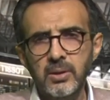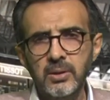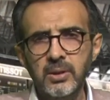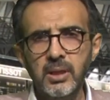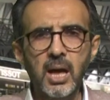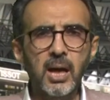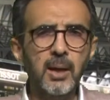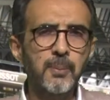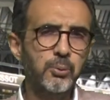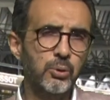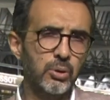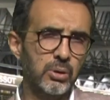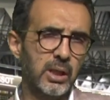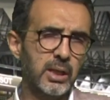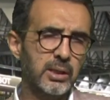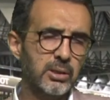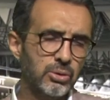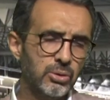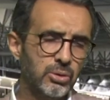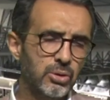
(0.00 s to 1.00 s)
ne
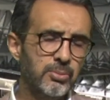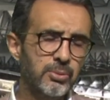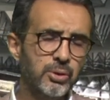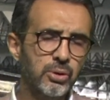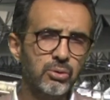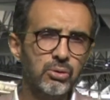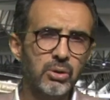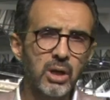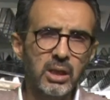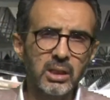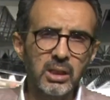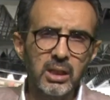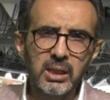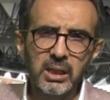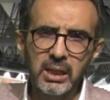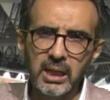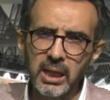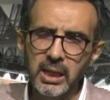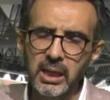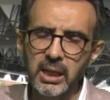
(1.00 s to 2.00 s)
yapıyorlar? Gümrük kuralları
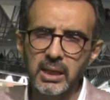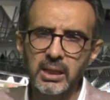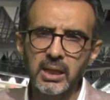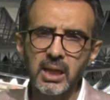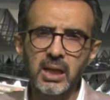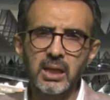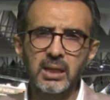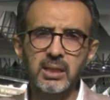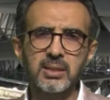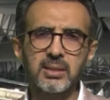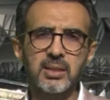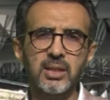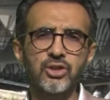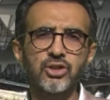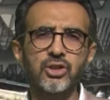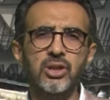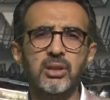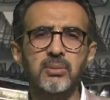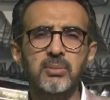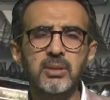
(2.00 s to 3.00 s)
gereği değerli
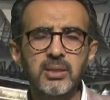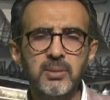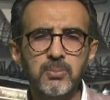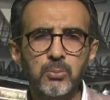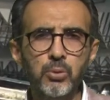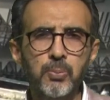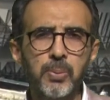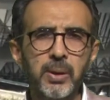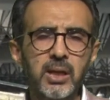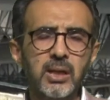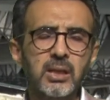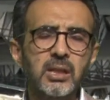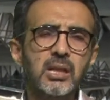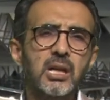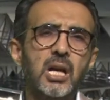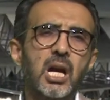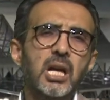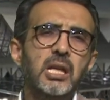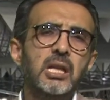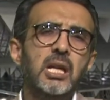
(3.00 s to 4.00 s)
izleyicilerimiz bu paranın
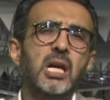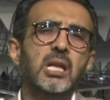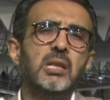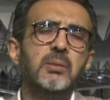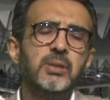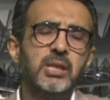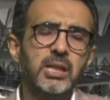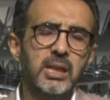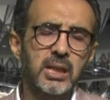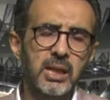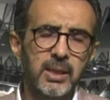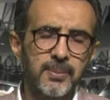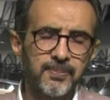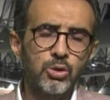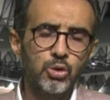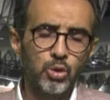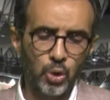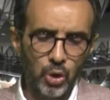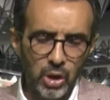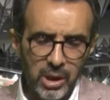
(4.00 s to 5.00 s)
kaynağını bir kere
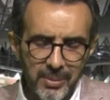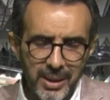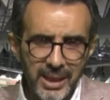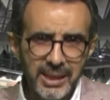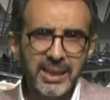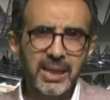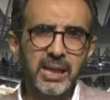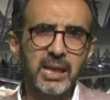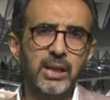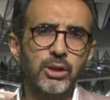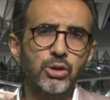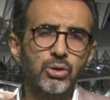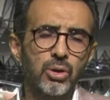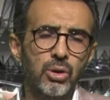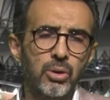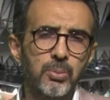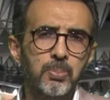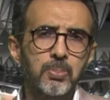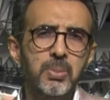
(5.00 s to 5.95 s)
söylemen gerekiyor.